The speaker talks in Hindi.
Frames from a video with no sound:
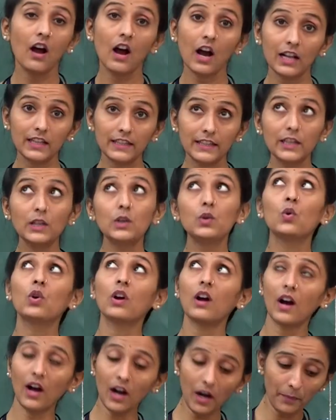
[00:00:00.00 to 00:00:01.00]
हल्दी
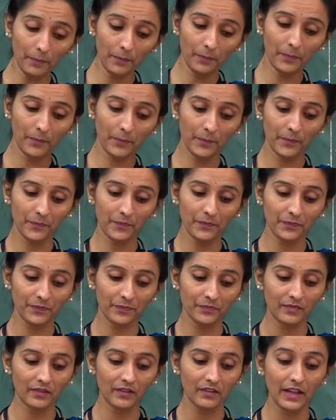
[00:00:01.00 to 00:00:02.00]
लुक
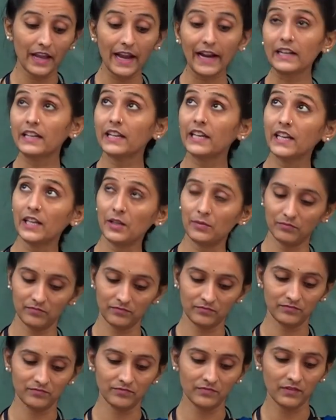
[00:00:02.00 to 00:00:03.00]
अप एट हीम
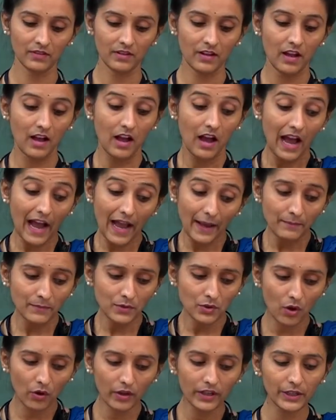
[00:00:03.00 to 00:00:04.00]
I'm
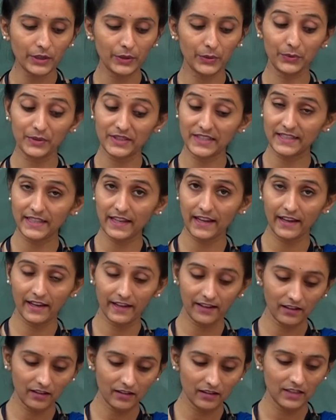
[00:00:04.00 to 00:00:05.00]
sorry to
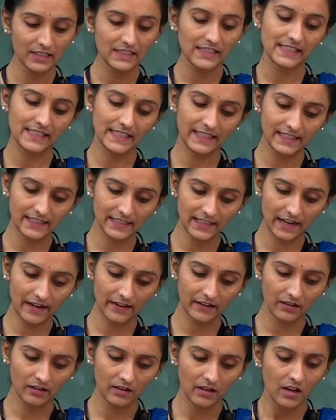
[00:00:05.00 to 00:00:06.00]
stare, she
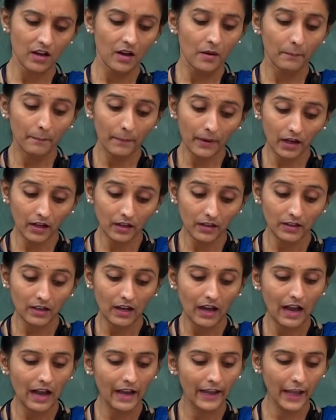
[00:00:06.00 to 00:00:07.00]
said, but
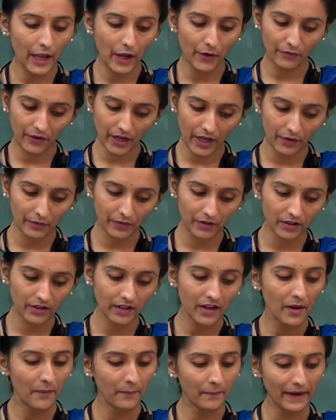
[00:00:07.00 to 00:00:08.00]
I have never
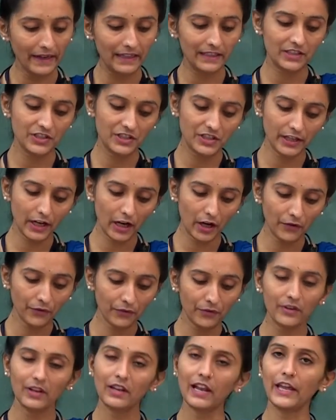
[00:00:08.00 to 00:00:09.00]
met giraffe
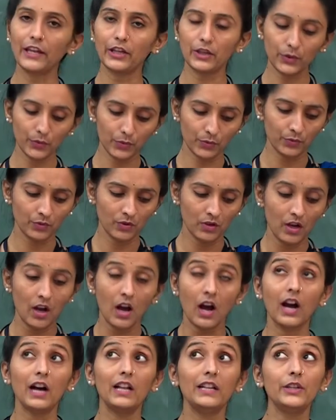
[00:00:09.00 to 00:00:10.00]
like you.
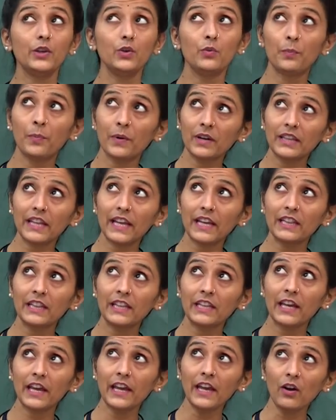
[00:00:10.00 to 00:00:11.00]
हल्दी ऊपर
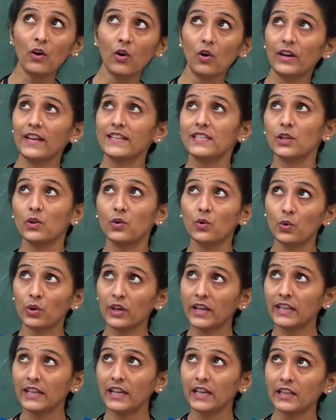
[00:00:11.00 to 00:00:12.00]
देखती है और ऐसे घूर
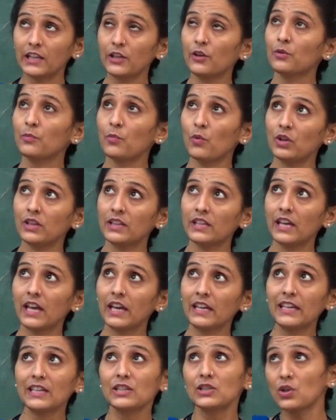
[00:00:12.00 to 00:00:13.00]
के देखती है और बोलती है
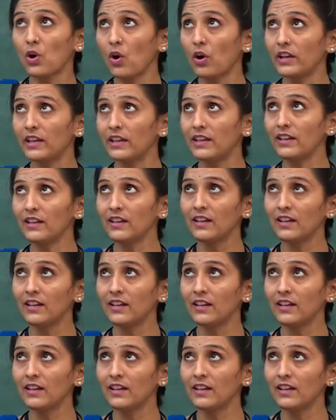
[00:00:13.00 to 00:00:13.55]
कि सॉरी